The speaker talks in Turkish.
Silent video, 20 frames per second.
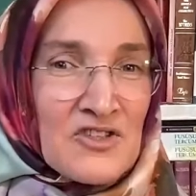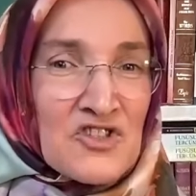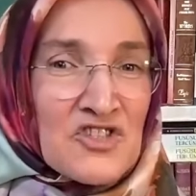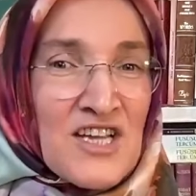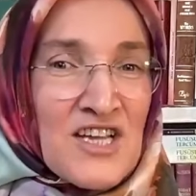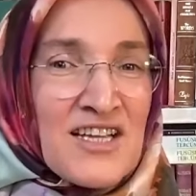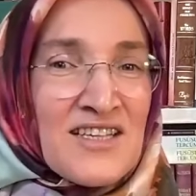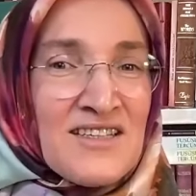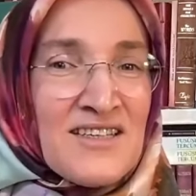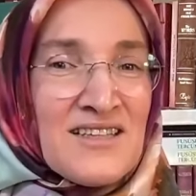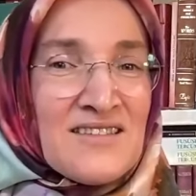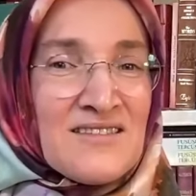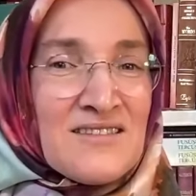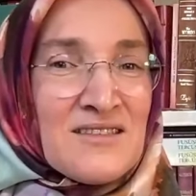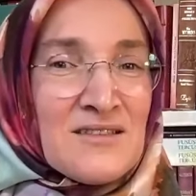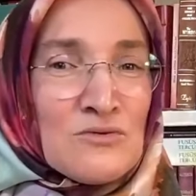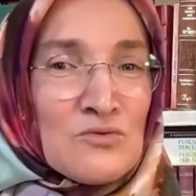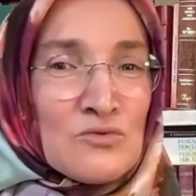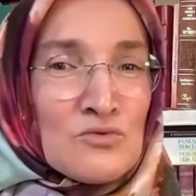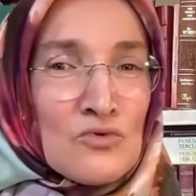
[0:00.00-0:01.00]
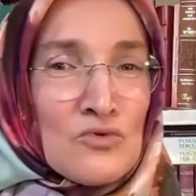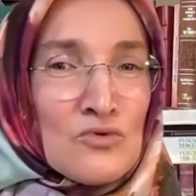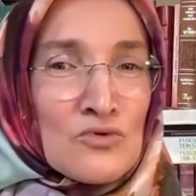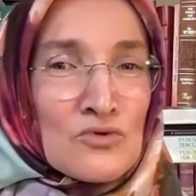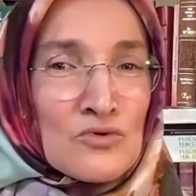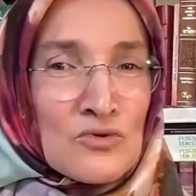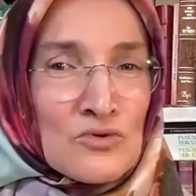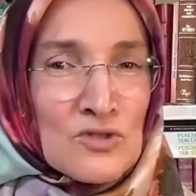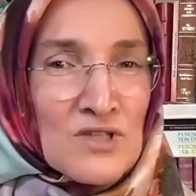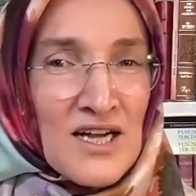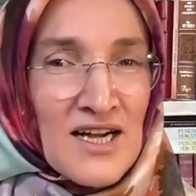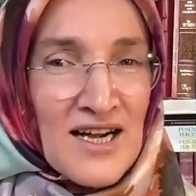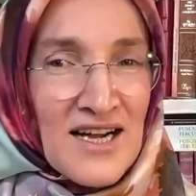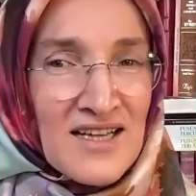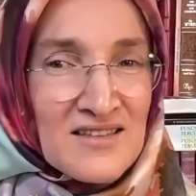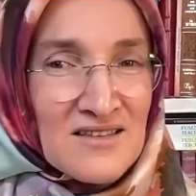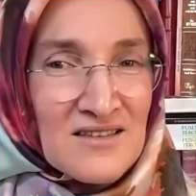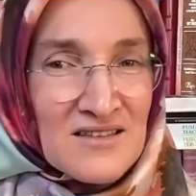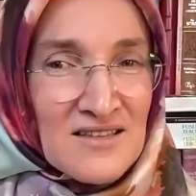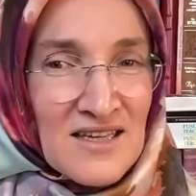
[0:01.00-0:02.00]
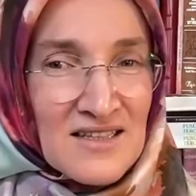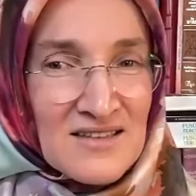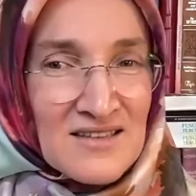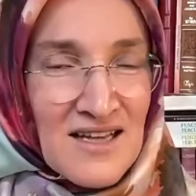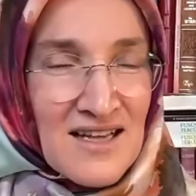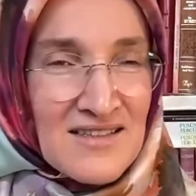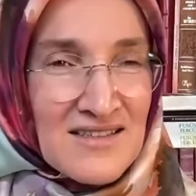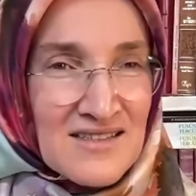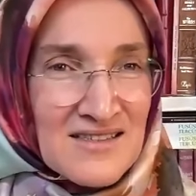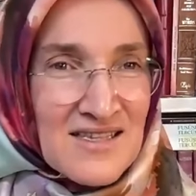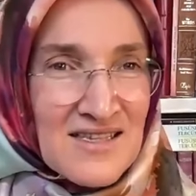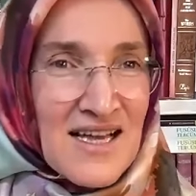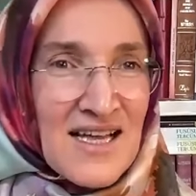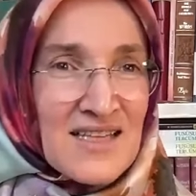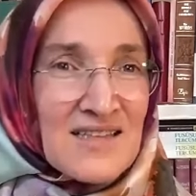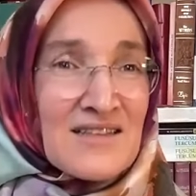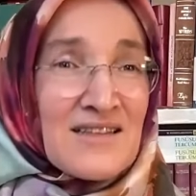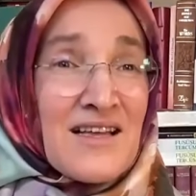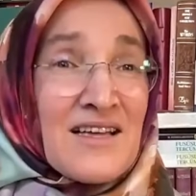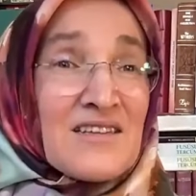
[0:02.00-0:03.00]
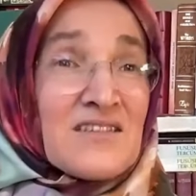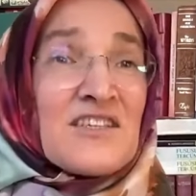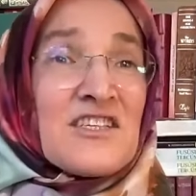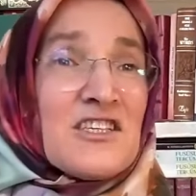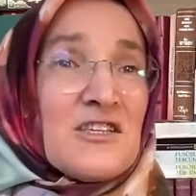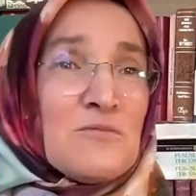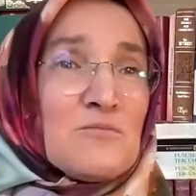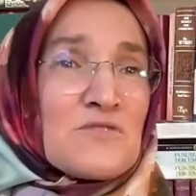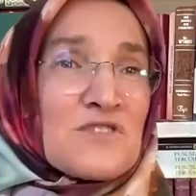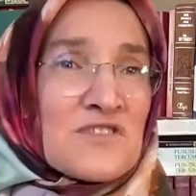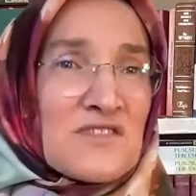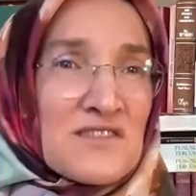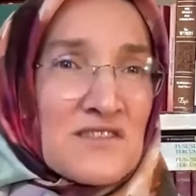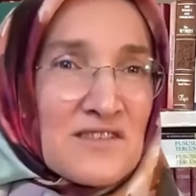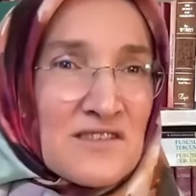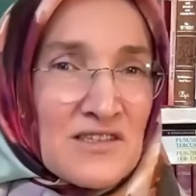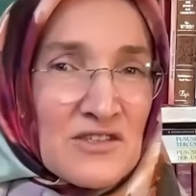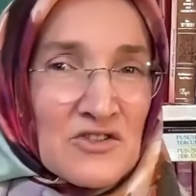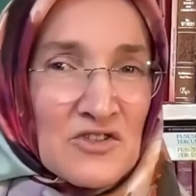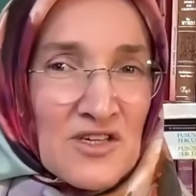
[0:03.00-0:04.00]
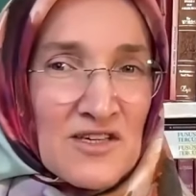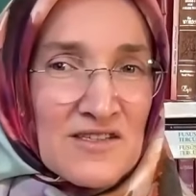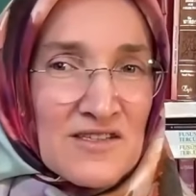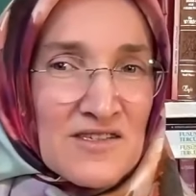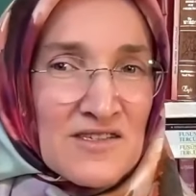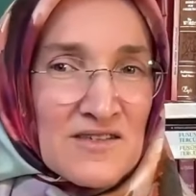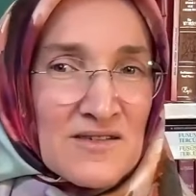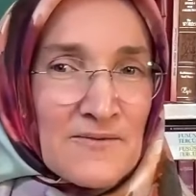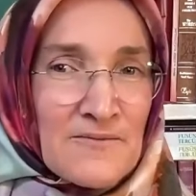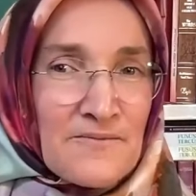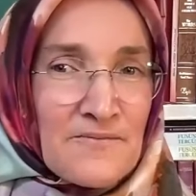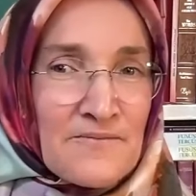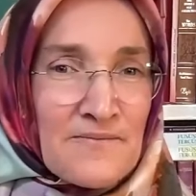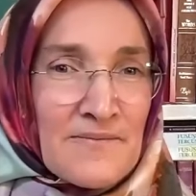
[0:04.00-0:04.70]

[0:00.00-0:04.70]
Cenneti nurunla aydınlatan sen ne rahimsin diyeceğiz.